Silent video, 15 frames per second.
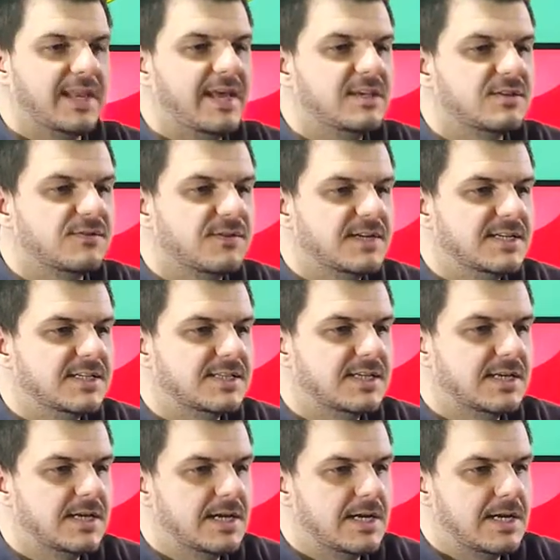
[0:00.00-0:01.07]
três
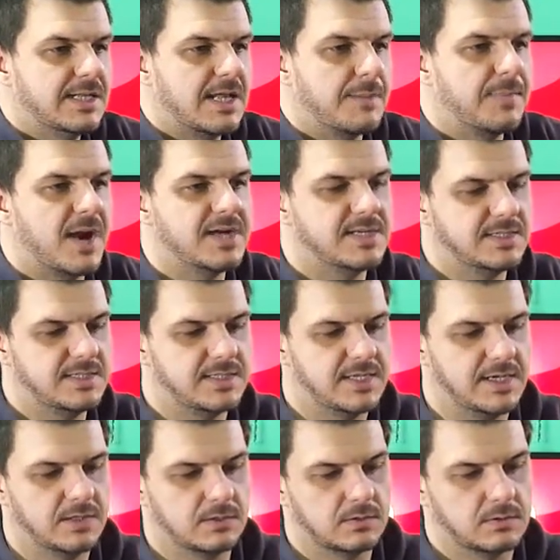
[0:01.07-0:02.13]
fãs na parte de
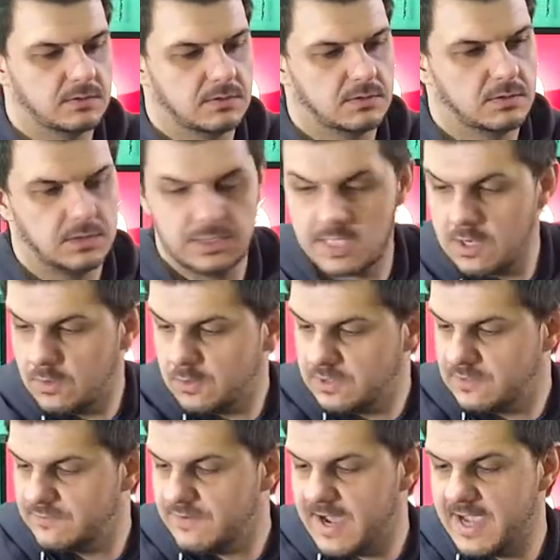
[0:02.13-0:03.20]
dentro, e
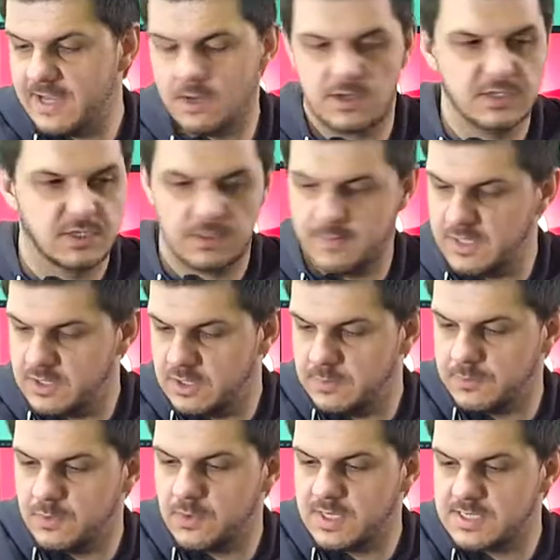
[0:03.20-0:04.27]
aonde é vai, logicamente,
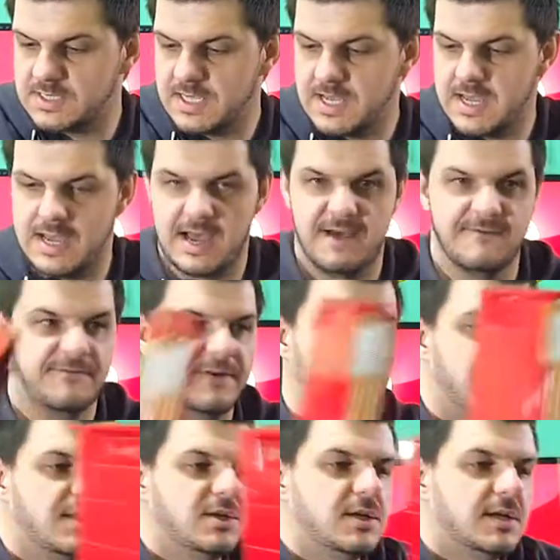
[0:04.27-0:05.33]
depois a
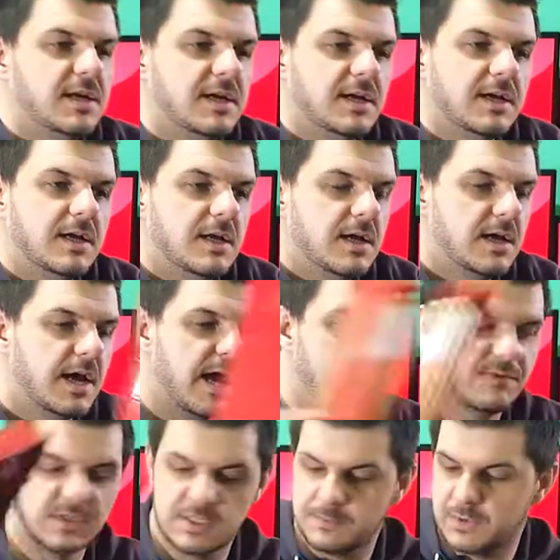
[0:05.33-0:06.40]
frente, né?
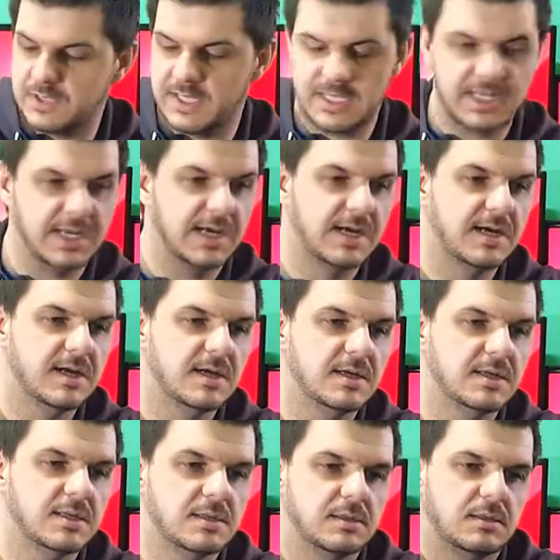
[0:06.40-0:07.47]
Aí você poderia
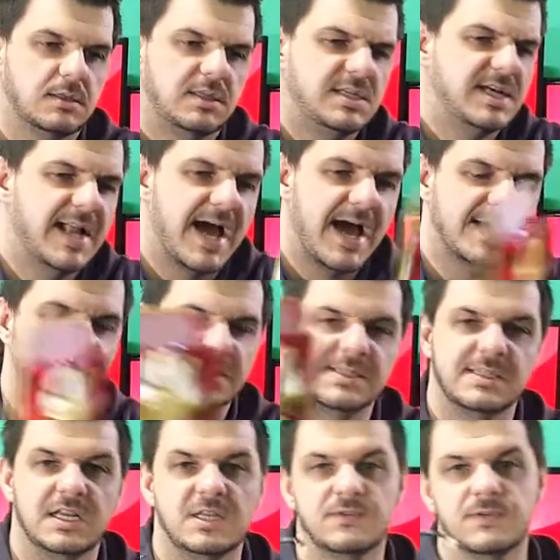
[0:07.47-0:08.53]
tirar essas
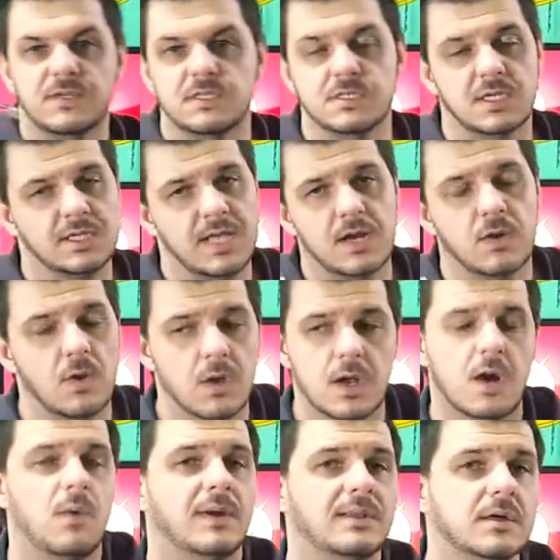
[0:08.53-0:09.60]
três fãs até
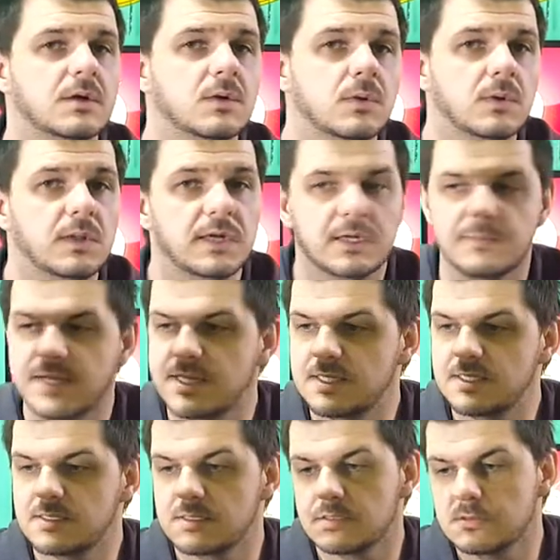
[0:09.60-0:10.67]
colocar um water cooler,
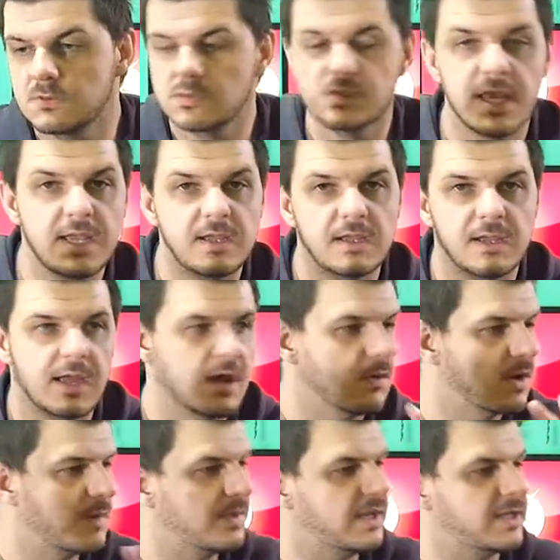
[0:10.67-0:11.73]
mas não sei, é um
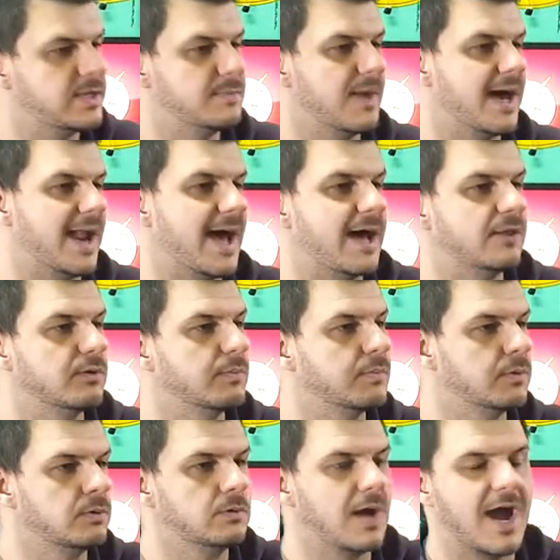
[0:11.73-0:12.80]
gabinete barato para
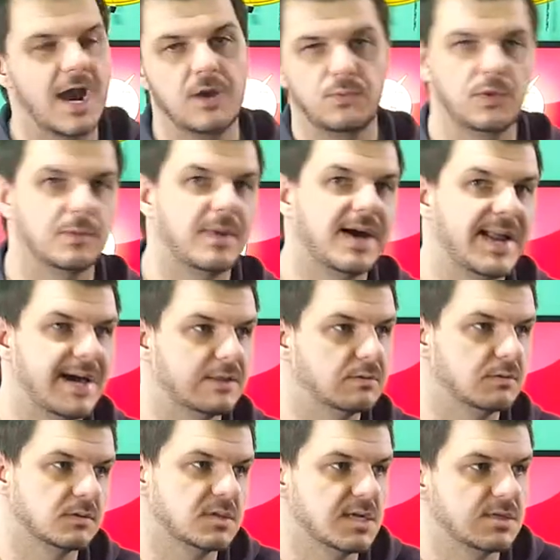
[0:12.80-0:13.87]
um hardware barato,
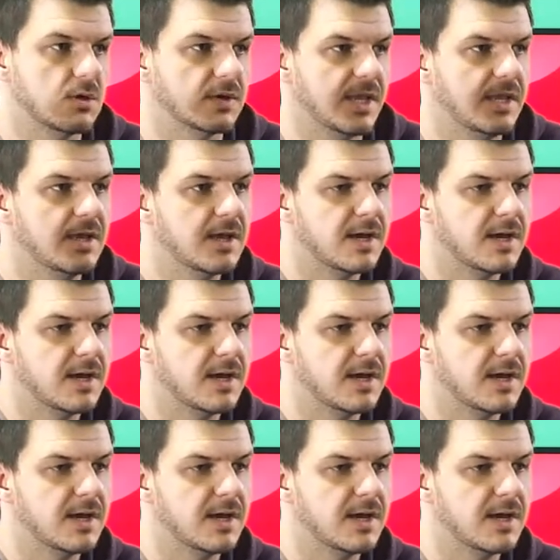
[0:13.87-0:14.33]
não sei se alguém